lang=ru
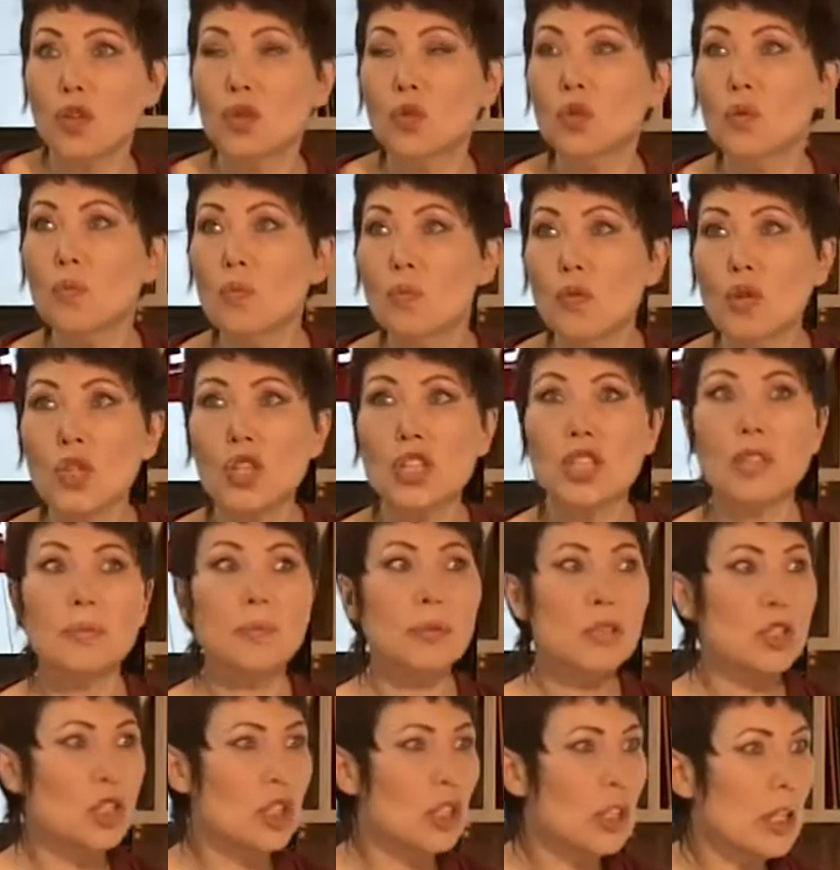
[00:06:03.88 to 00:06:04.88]
ну, может
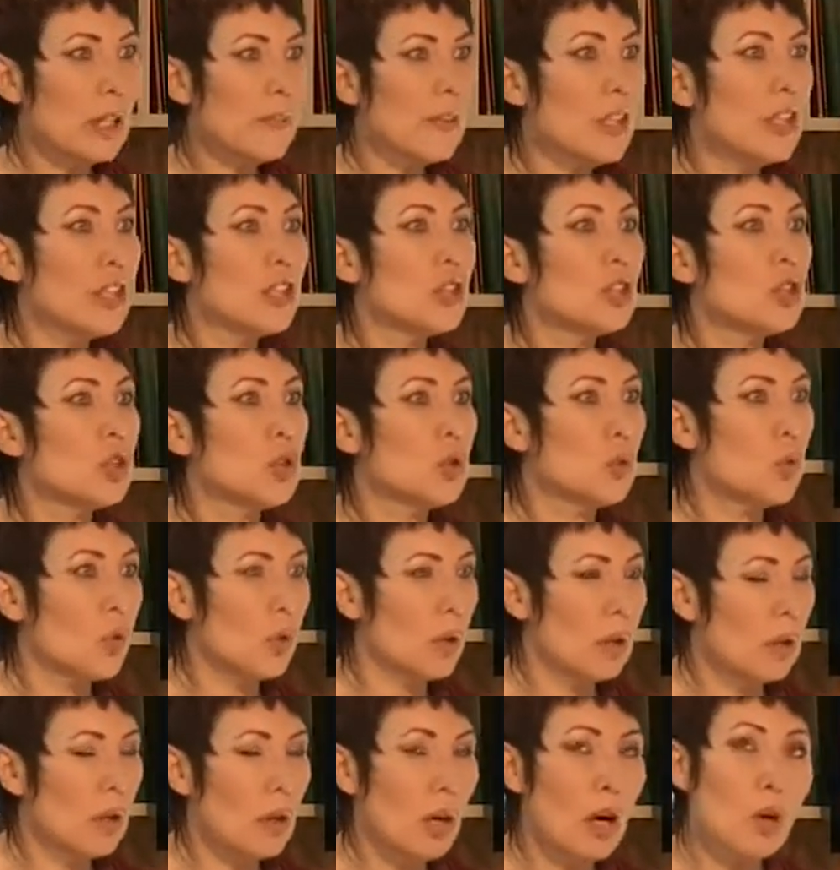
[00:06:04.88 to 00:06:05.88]
быть, человек
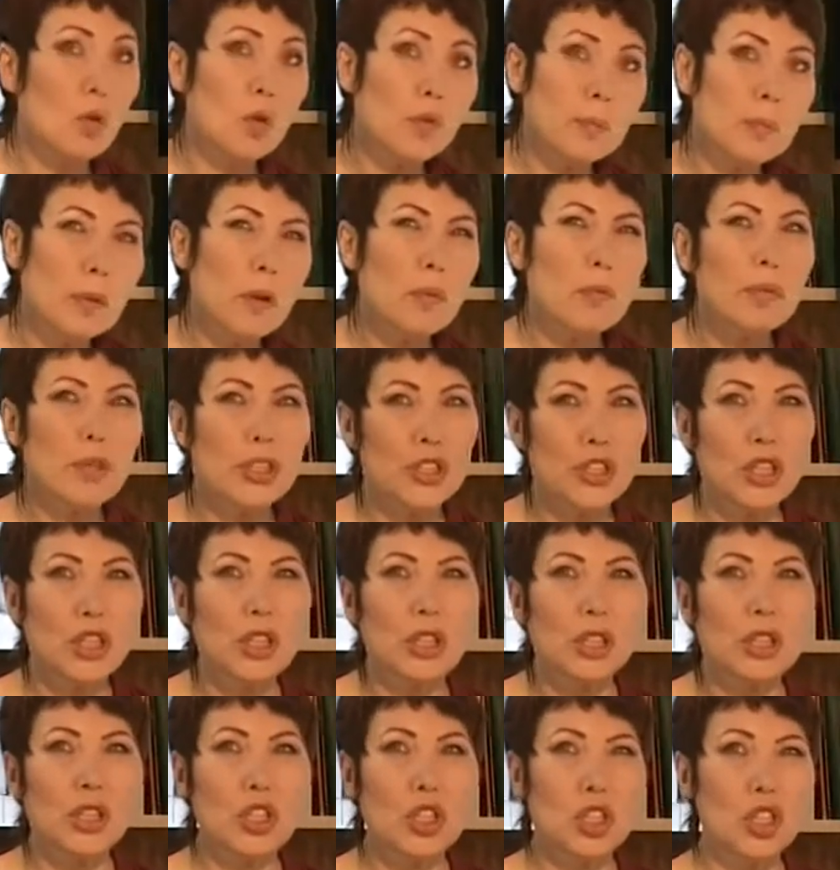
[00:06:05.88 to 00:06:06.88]
100, а он, по-моему,
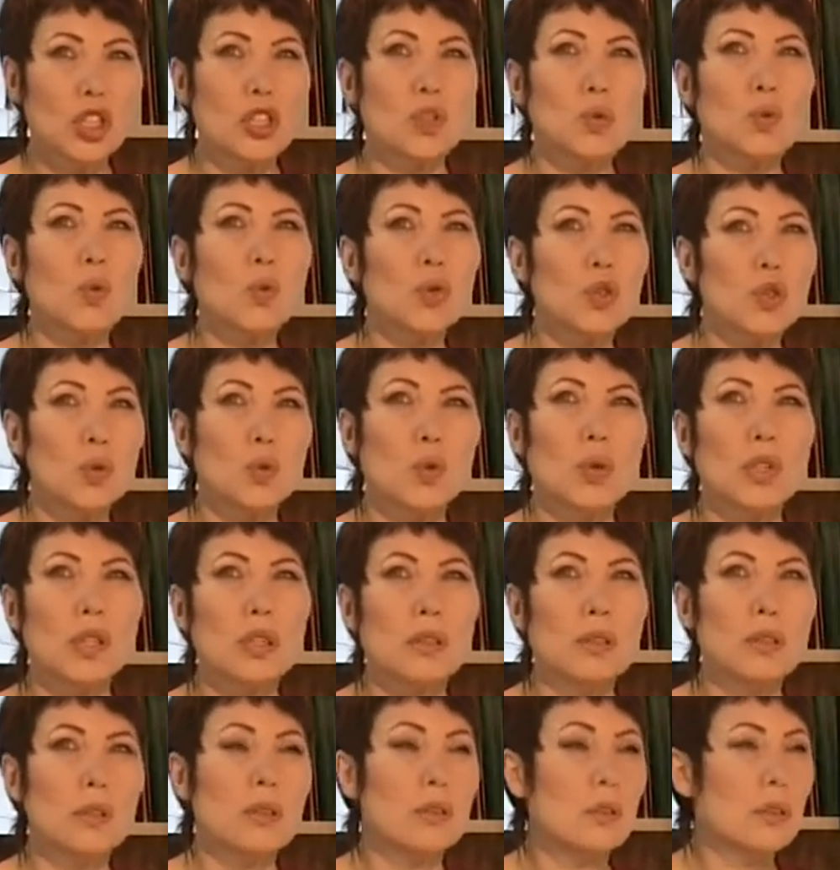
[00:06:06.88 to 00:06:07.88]
рассчитан на 600, что
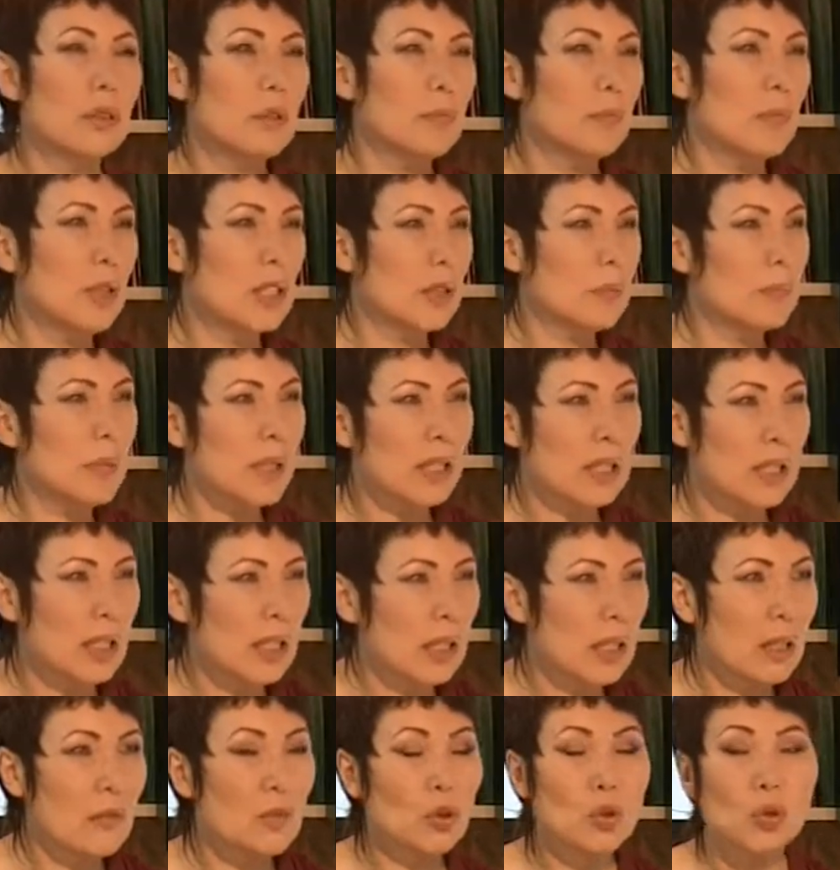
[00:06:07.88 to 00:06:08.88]
ли, э, мест портера,
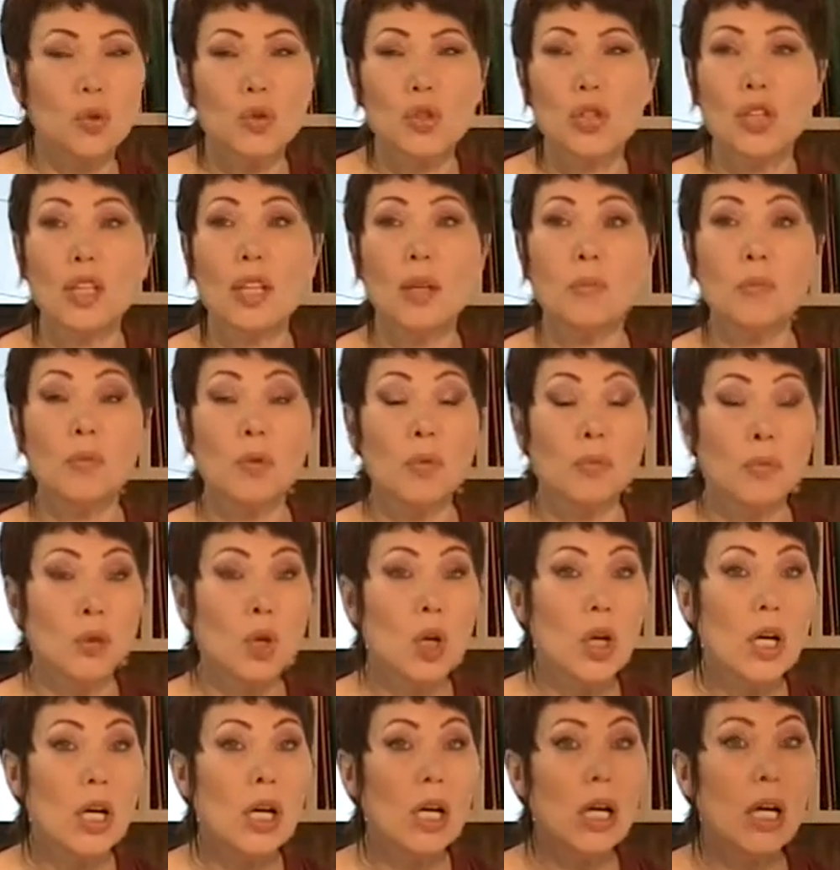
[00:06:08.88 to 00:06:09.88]
я вот точно не помню.
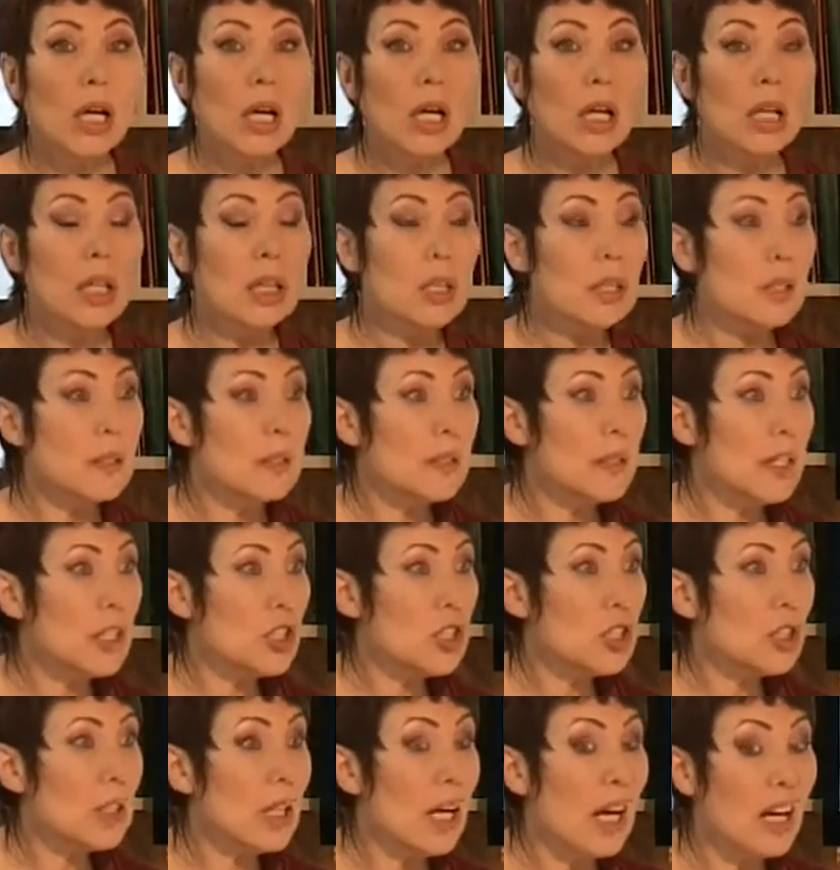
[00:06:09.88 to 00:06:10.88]

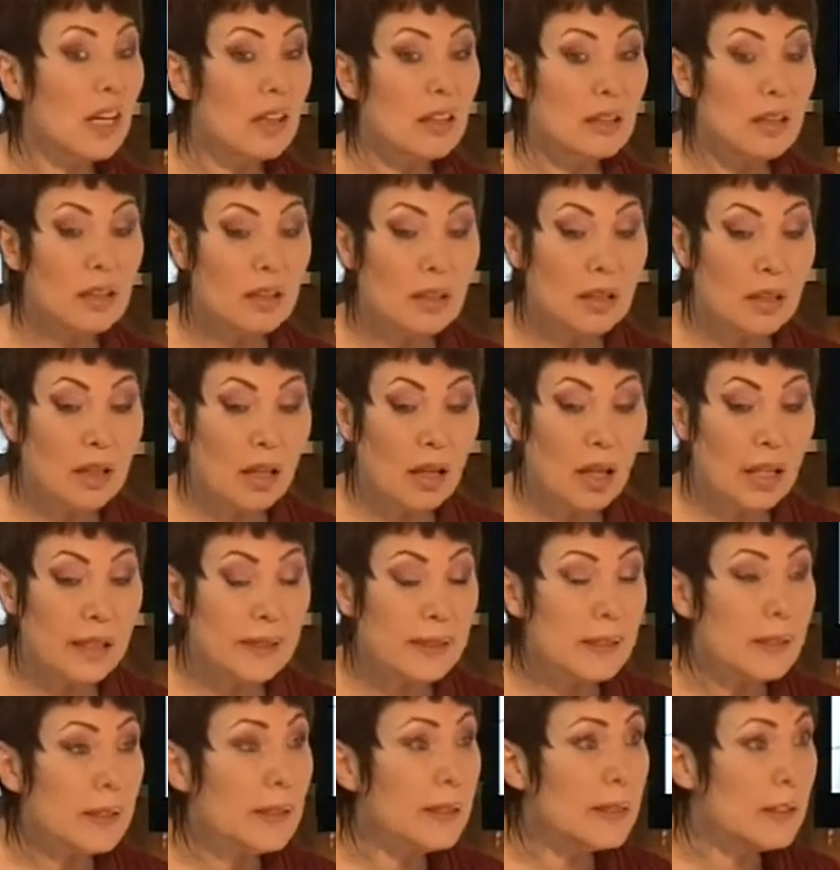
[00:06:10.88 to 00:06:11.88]
Значит, э,
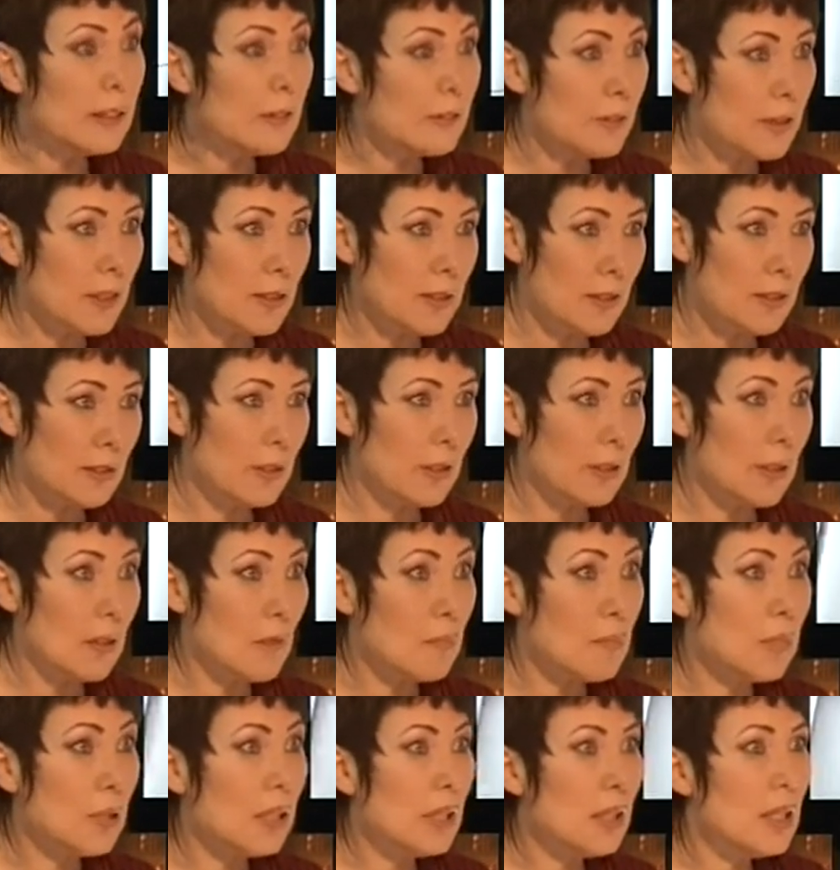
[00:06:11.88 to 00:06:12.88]
артистов на сцене
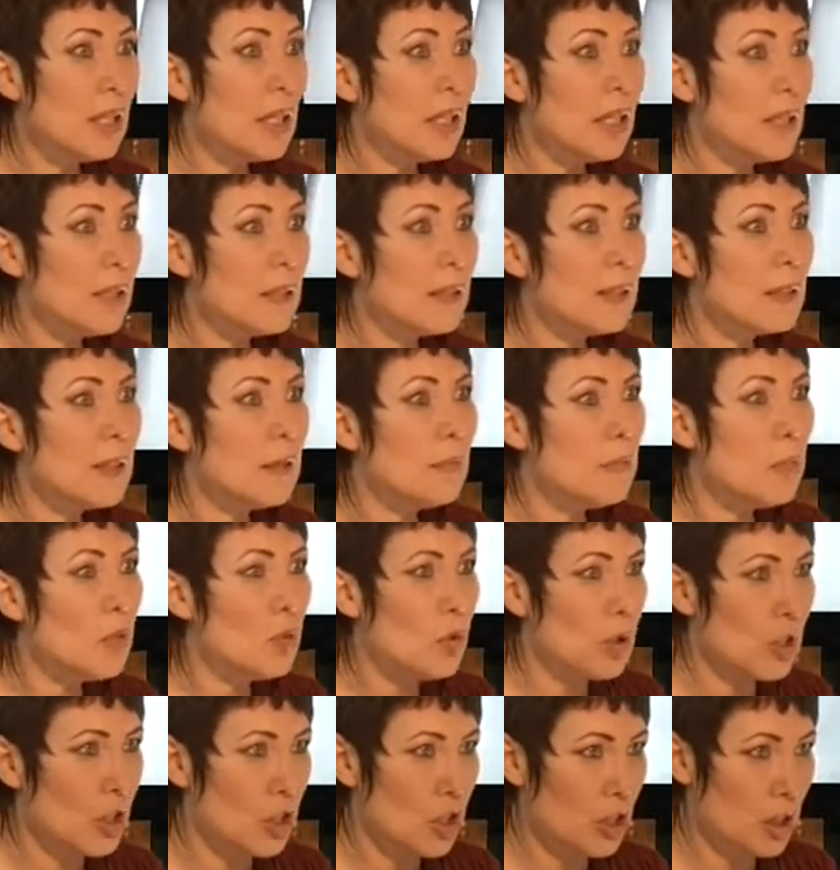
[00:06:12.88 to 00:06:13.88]
было гораздо
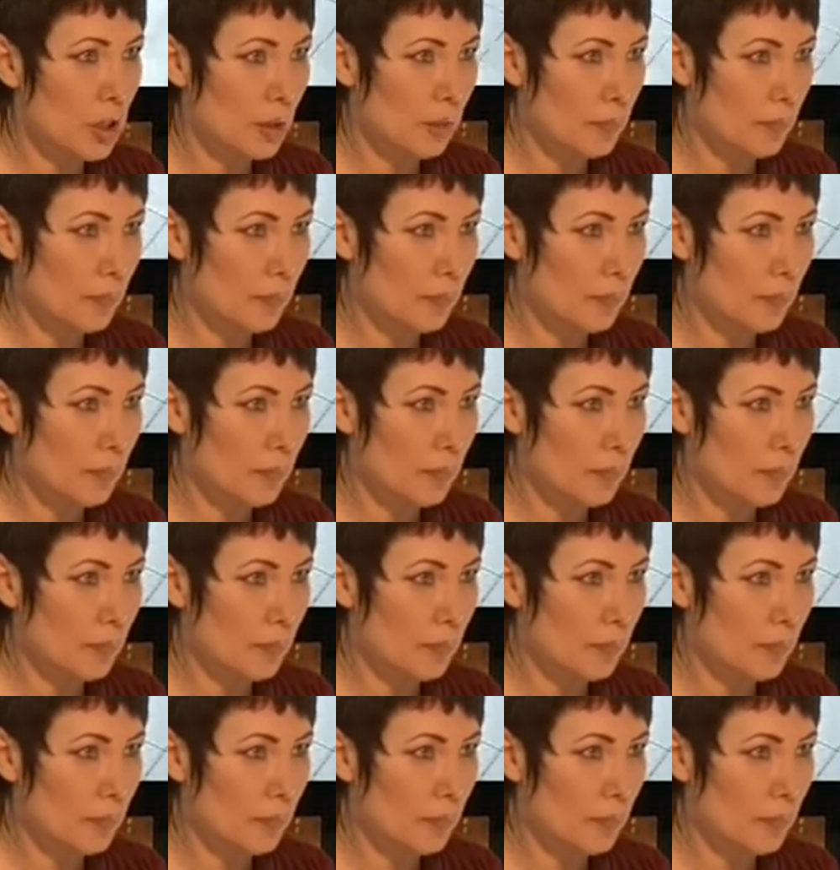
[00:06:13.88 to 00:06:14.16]
больше.